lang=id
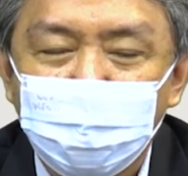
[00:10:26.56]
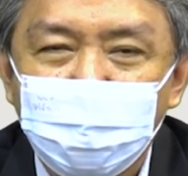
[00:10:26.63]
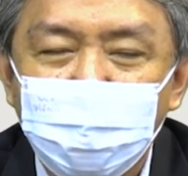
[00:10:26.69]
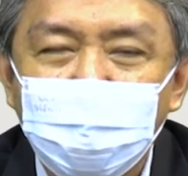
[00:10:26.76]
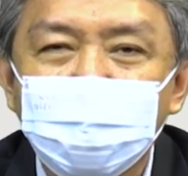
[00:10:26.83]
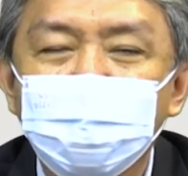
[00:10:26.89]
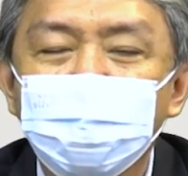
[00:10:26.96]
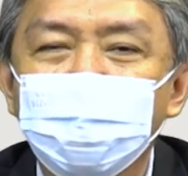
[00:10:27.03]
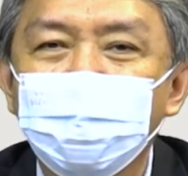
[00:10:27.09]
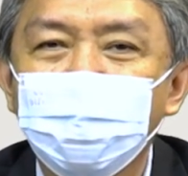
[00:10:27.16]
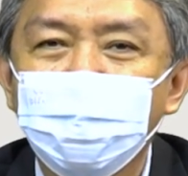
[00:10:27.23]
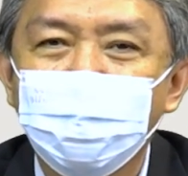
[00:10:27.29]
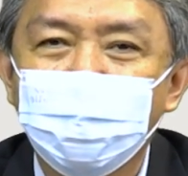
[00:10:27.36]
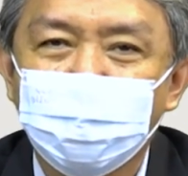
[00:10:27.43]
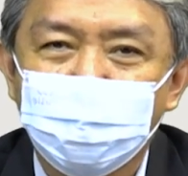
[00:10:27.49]
dan
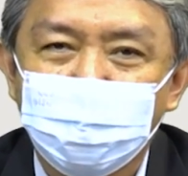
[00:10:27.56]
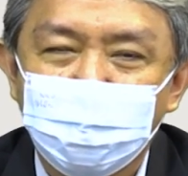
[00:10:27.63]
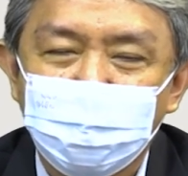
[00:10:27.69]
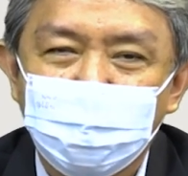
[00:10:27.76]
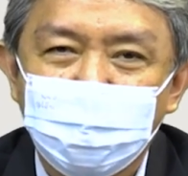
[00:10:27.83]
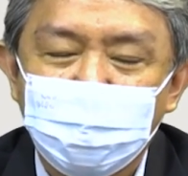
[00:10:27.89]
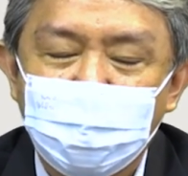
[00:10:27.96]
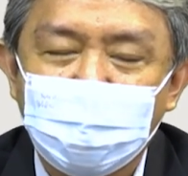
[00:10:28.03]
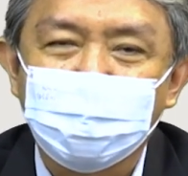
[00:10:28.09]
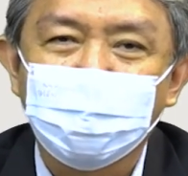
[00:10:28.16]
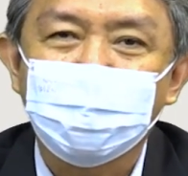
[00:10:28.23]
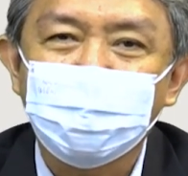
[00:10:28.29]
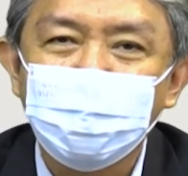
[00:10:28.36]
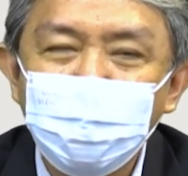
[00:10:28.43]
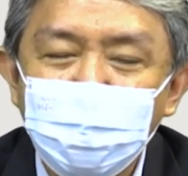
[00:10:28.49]
tunggu
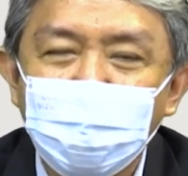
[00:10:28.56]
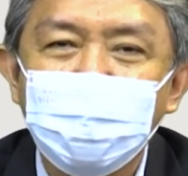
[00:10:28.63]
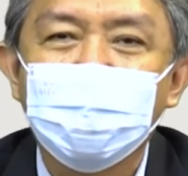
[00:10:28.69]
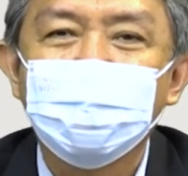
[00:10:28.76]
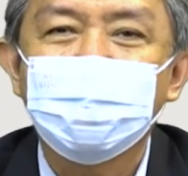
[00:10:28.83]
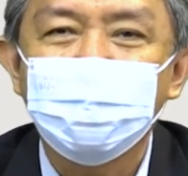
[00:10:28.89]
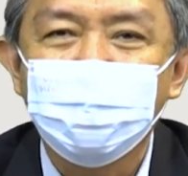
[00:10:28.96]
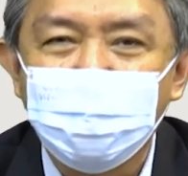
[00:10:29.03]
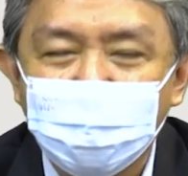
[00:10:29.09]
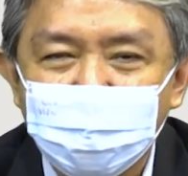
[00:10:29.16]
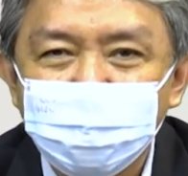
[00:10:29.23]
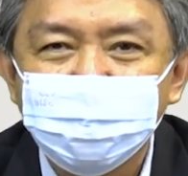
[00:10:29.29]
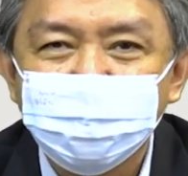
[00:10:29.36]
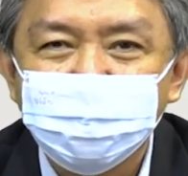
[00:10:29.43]
atau tunda dan tunda.